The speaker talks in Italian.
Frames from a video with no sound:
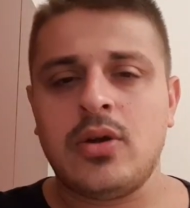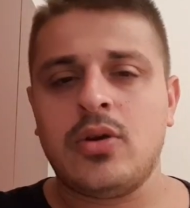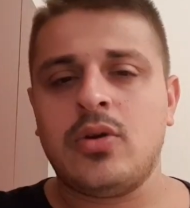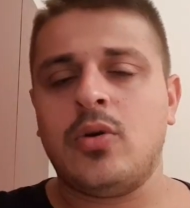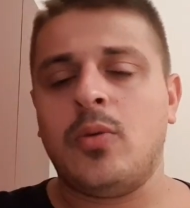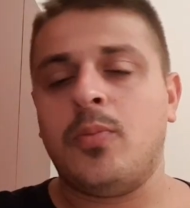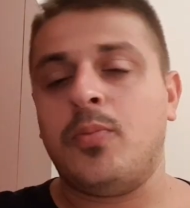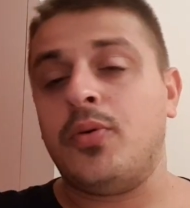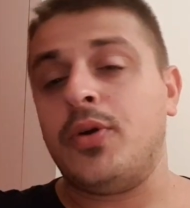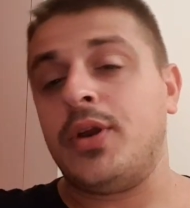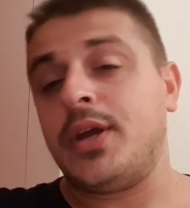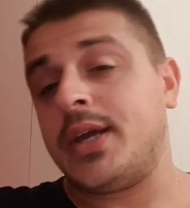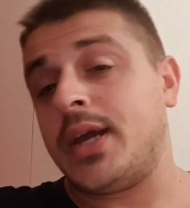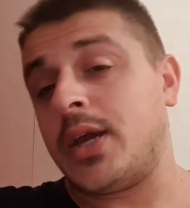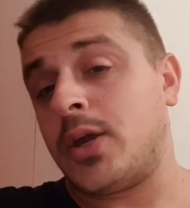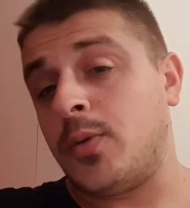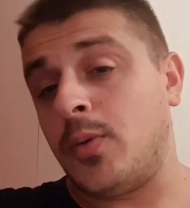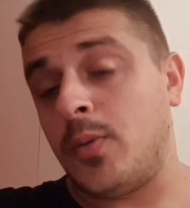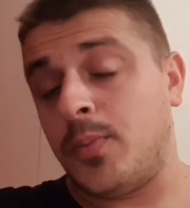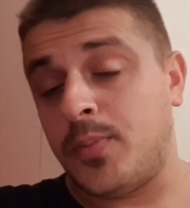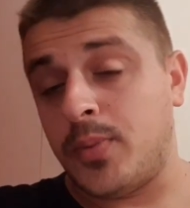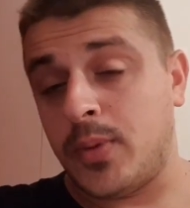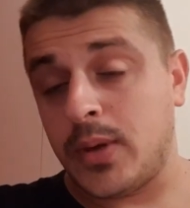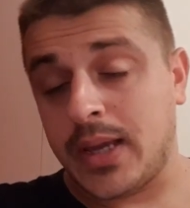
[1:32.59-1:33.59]
oppure chi è,
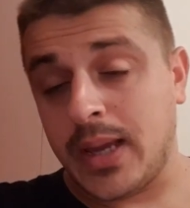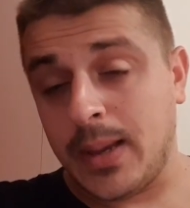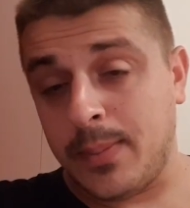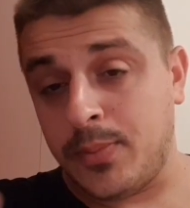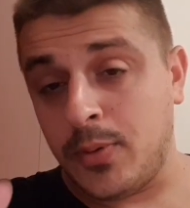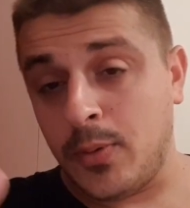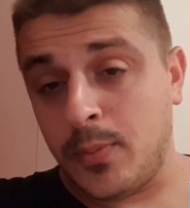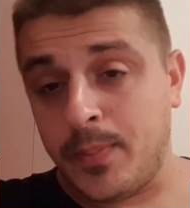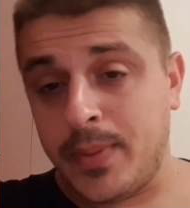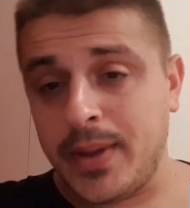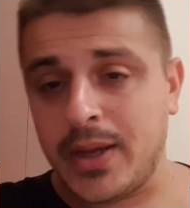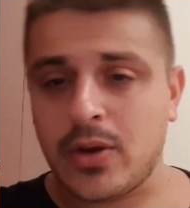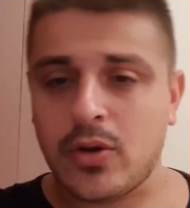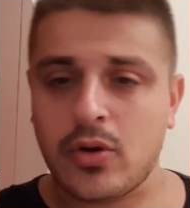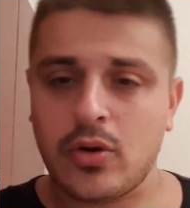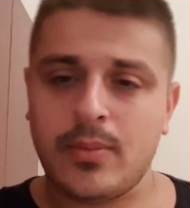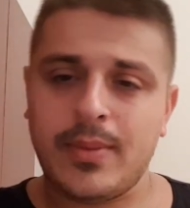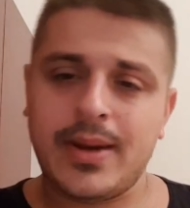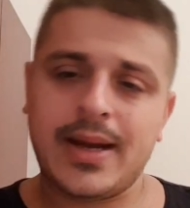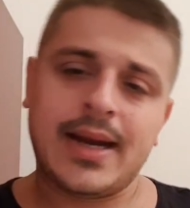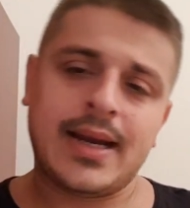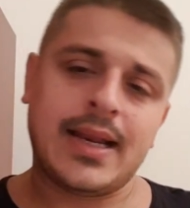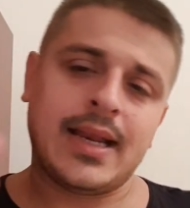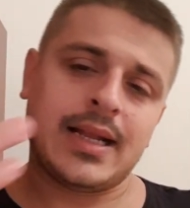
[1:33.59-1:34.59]
più, chi è più piccolo
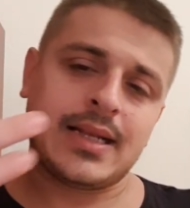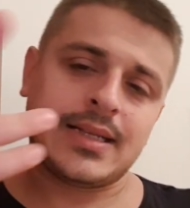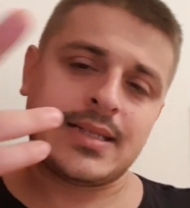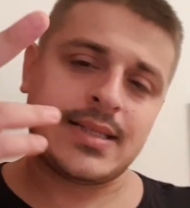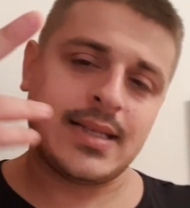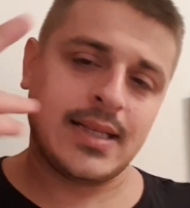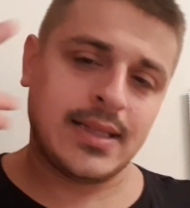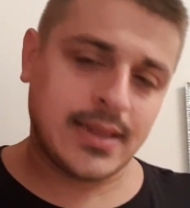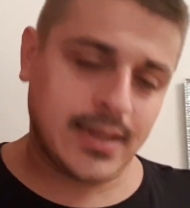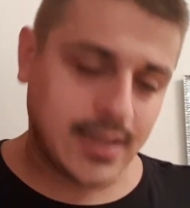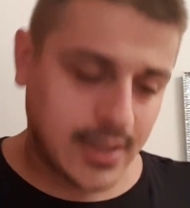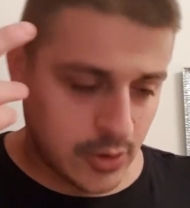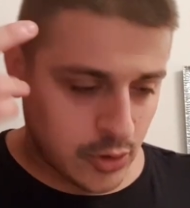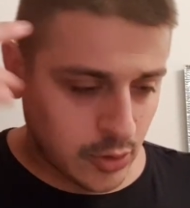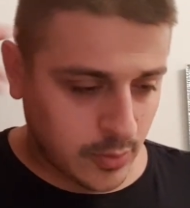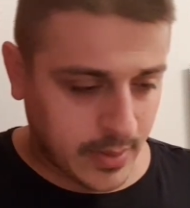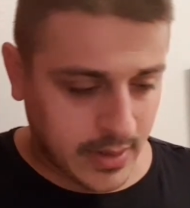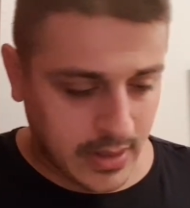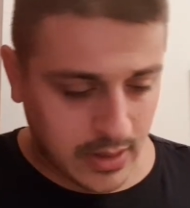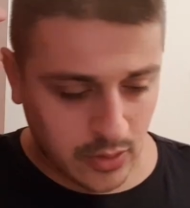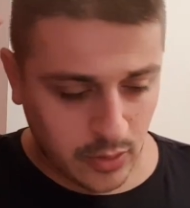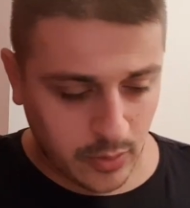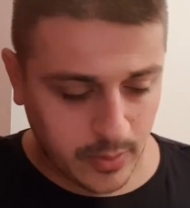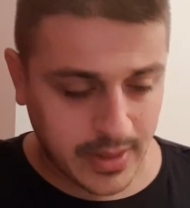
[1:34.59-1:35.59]
magari l'ha sentito
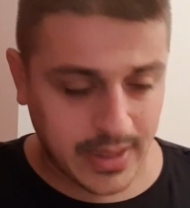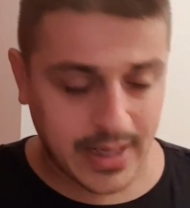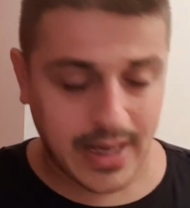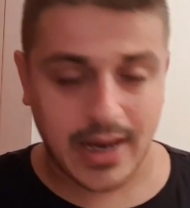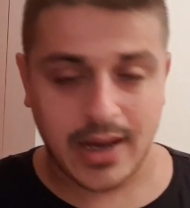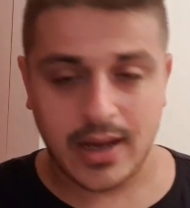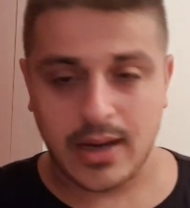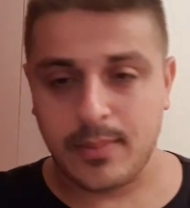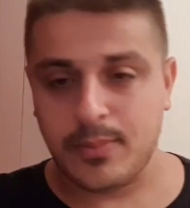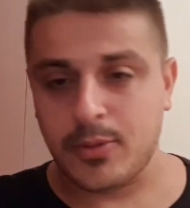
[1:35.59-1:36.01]
per nominare,